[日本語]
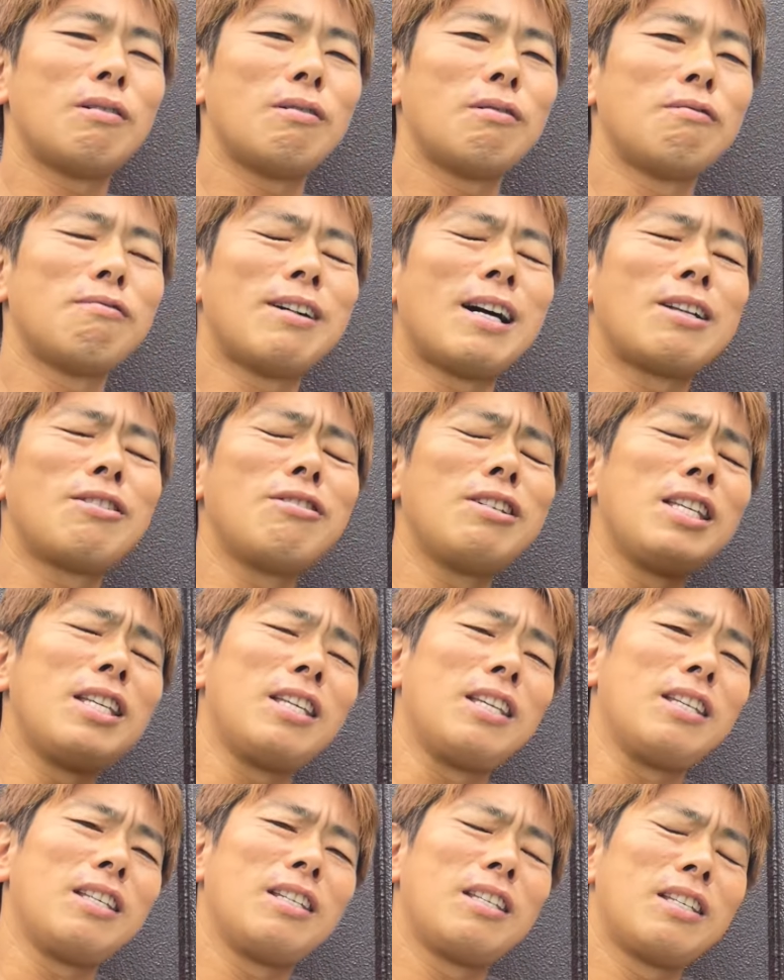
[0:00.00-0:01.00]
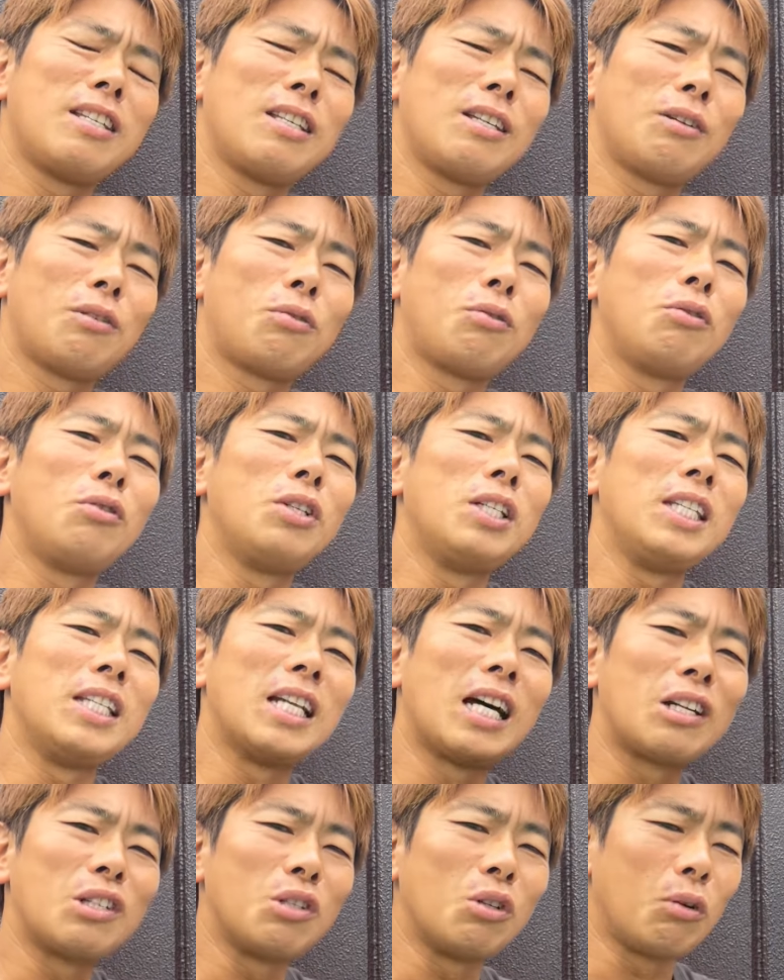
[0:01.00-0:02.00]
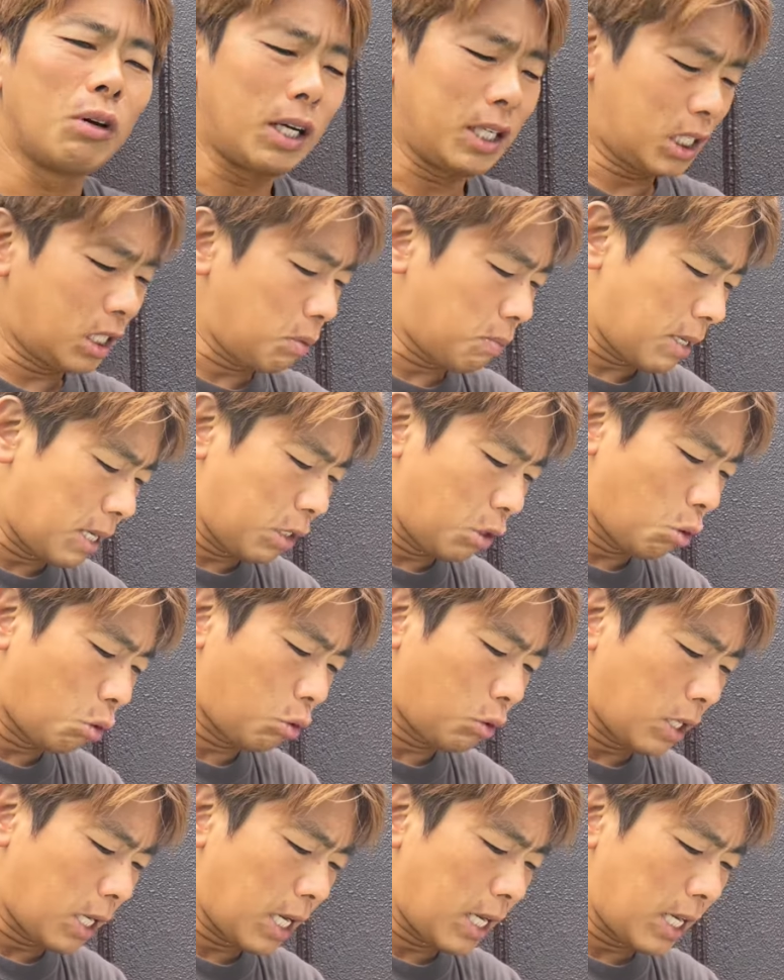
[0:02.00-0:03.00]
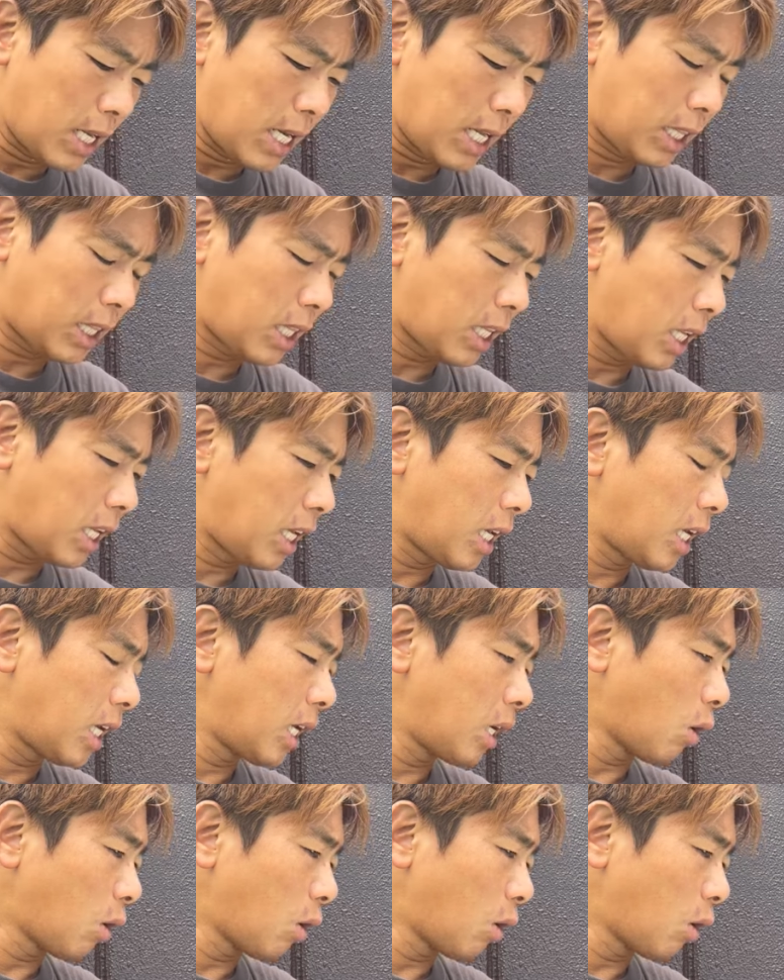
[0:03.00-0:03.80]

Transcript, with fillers: 悪い風になるのは一番良くないなって